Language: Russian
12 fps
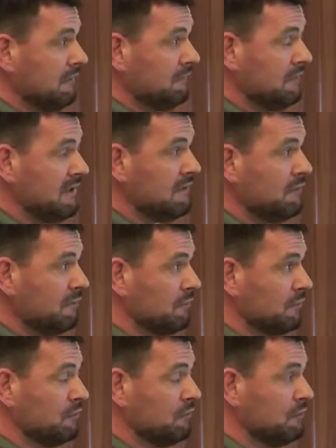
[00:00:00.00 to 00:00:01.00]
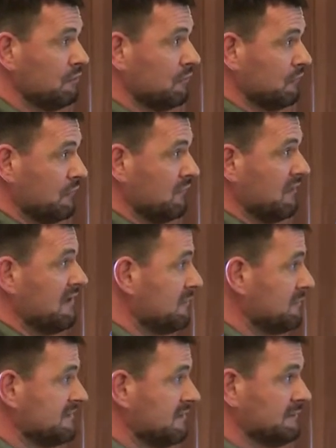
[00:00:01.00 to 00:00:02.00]
В левом углу, вот в
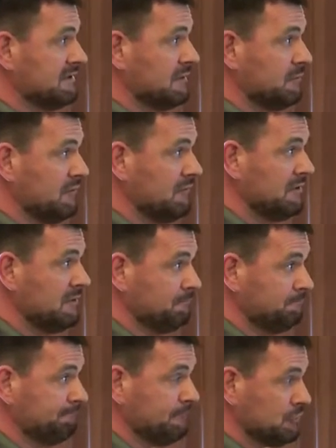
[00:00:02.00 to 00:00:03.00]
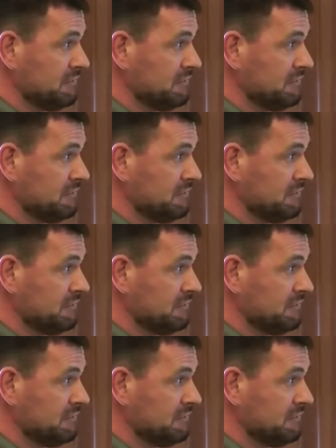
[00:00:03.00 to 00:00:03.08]
левом столбце мы видим то,